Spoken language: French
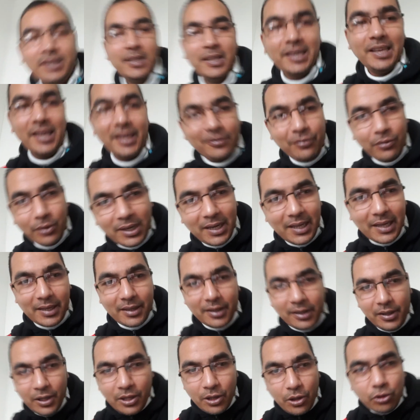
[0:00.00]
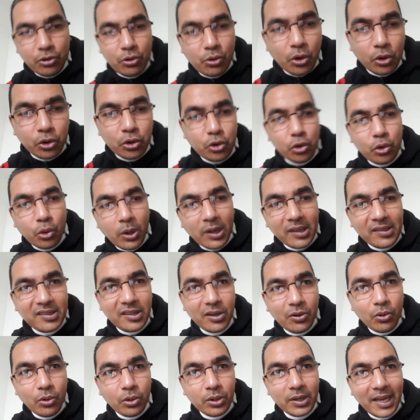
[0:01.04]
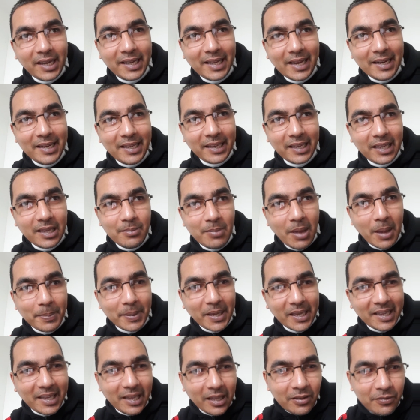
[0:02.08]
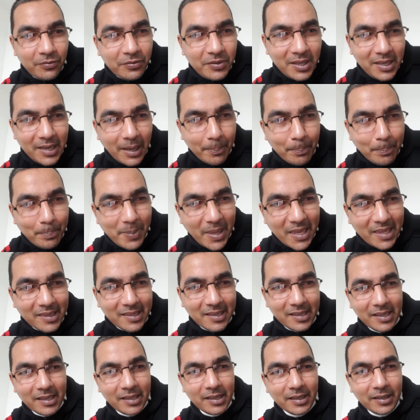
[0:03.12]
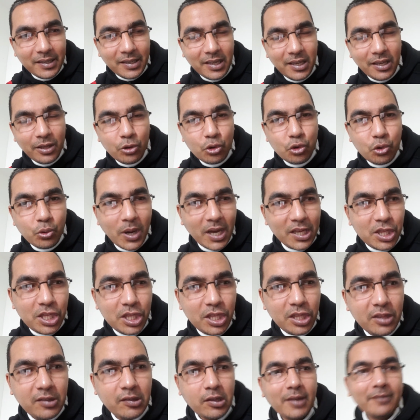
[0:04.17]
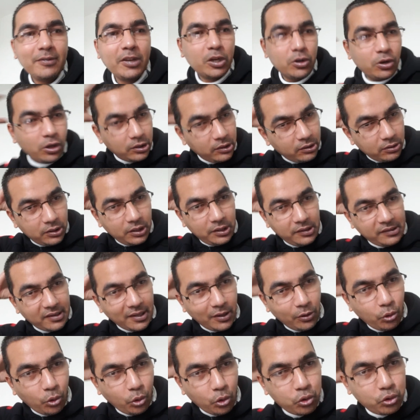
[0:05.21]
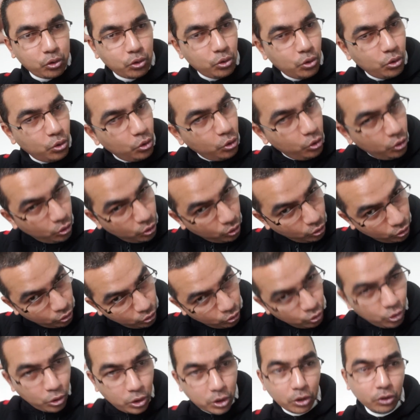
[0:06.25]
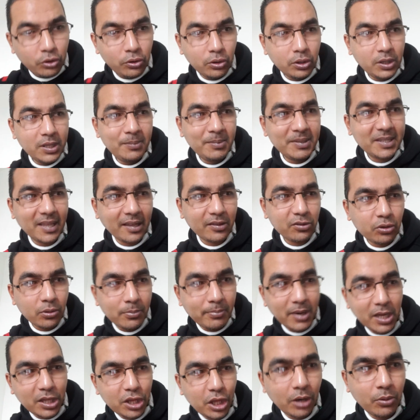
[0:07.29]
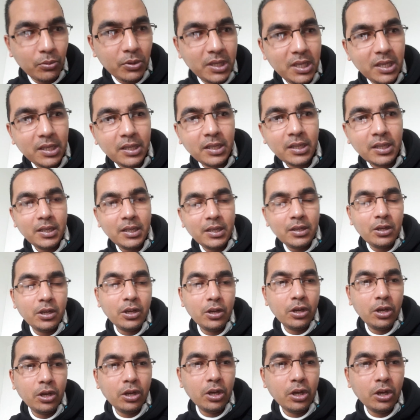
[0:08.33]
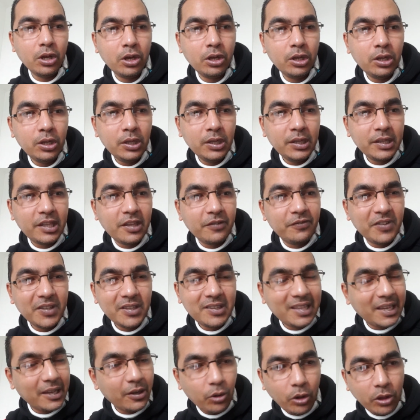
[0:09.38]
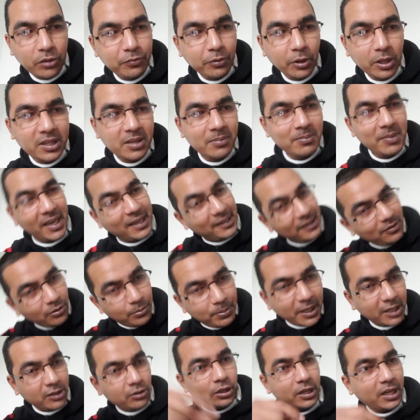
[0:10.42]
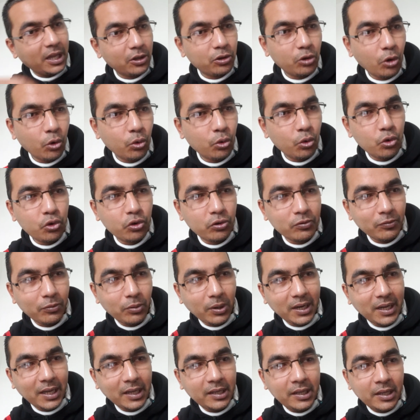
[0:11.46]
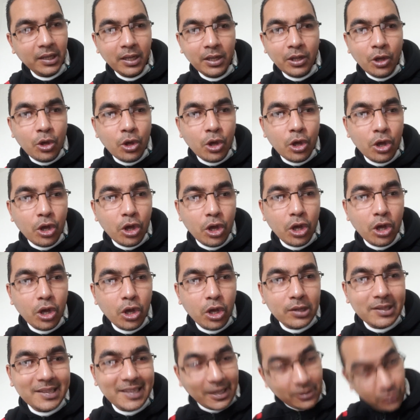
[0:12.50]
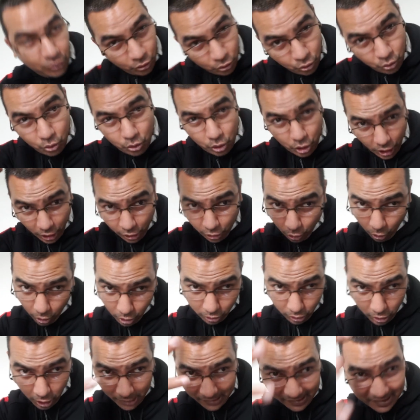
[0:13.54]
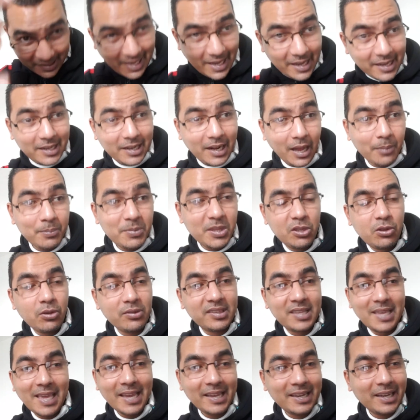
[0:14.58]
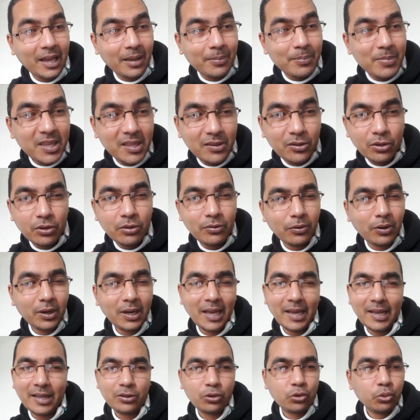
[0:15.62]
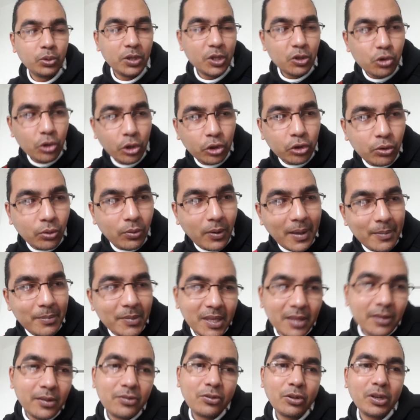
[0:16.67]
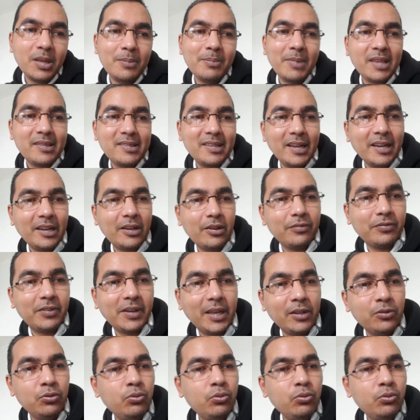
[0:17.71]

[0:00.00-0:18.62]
Et voilà, un score de 3-0, on a galéré, mais après Grandeville a pété et joue à 10 avec l'autre, sa grosse euh, nuque, l'imitation imitation Bachaoui, euh, qui fait une très grosse faute, qui mérite de prendre le carton rouge. Voilà. Euh, tête nue, tu as encore un sgeg, l'arbitre de sgeg, l'arbitre, euh, voilà, tous les joueurs de l'OM, te les massacres frère.